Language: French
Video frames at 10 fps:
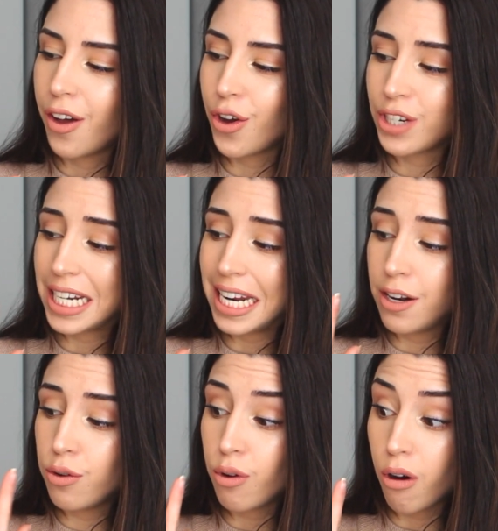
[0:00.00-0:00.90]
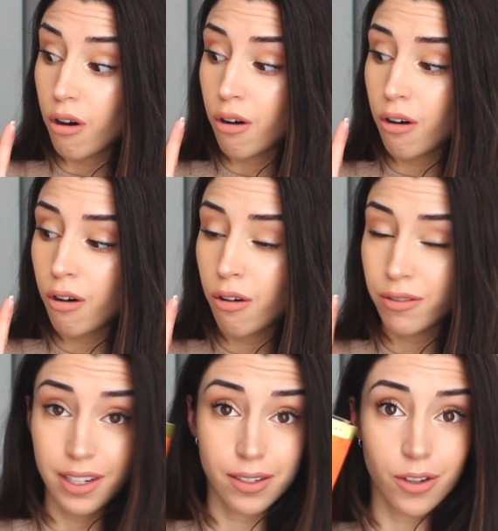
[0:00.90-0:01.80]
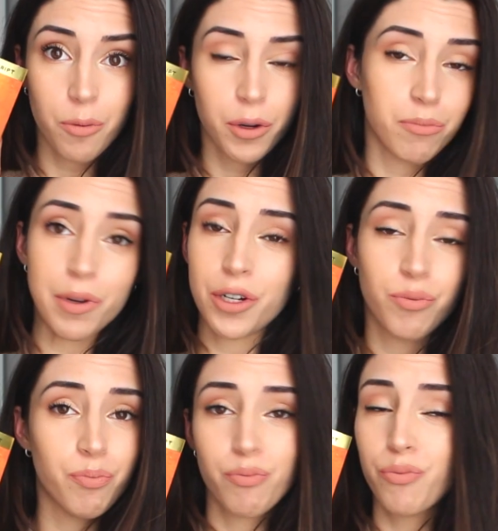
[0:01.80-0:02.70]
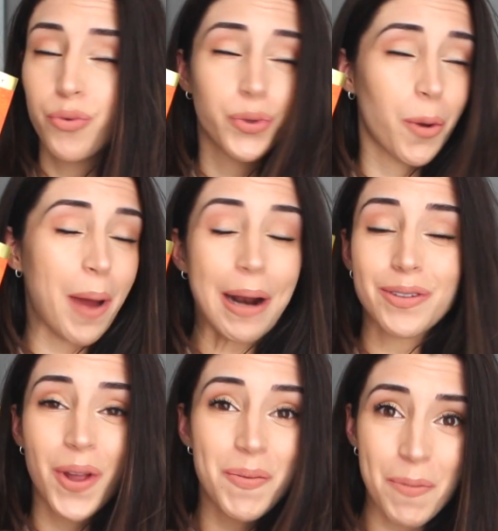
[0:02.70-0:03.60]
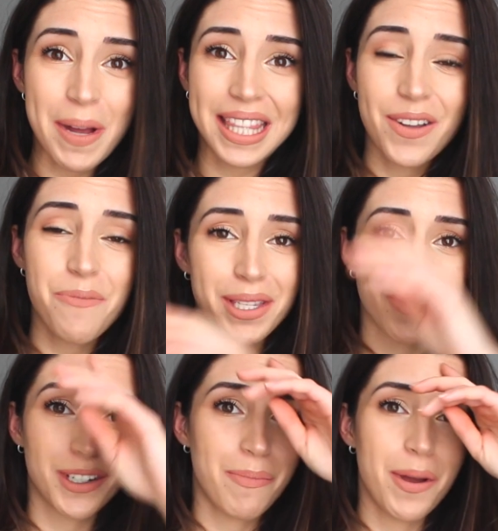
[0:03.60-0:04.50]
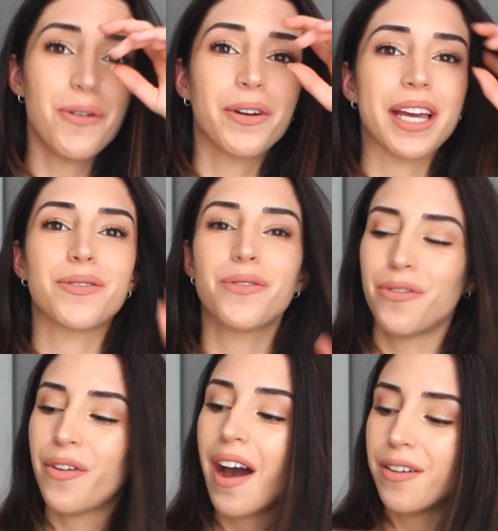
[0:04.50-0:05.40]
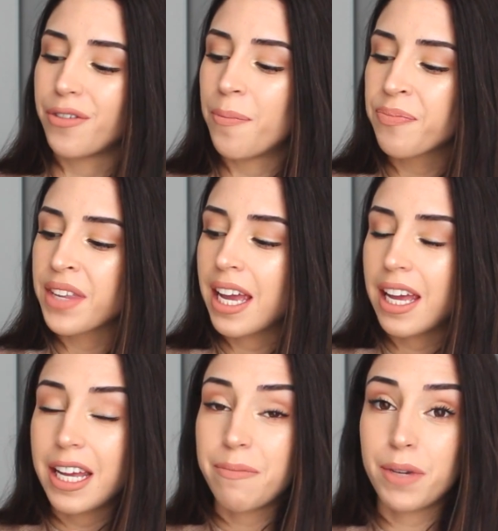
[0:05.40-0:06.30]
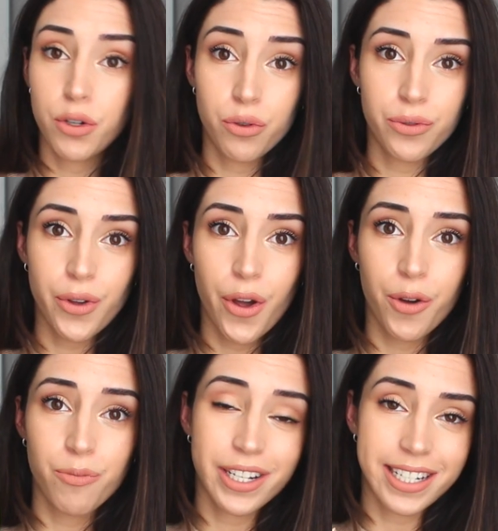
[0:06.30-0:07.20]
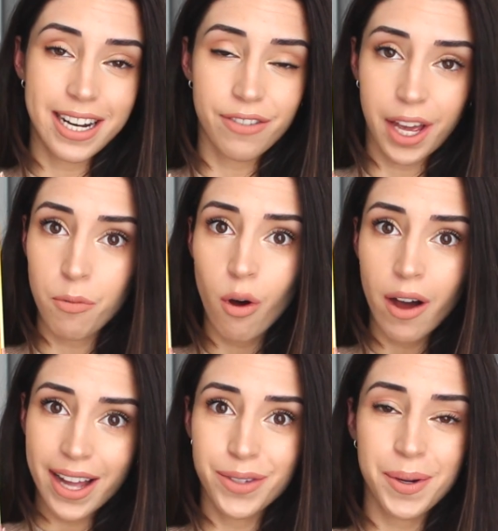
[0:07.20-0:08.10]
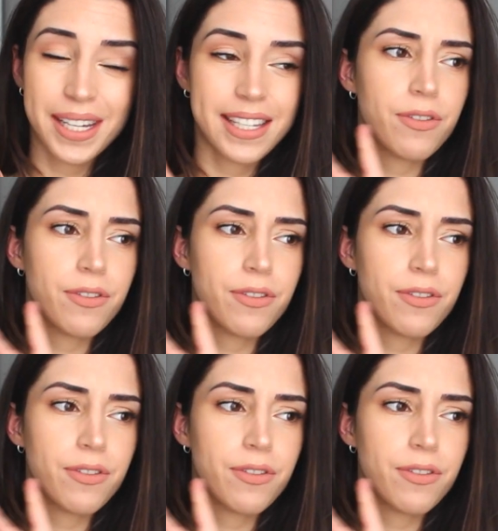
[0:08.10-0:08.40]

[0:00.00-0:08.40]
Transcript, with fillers: Euh, je l'ai lu en décembre, mais je vous en parle seulement maintenant parce que j'ai pas eu l'occasion de le faire avant. Mais juste, euh, moi je l'ai vraiment adoré.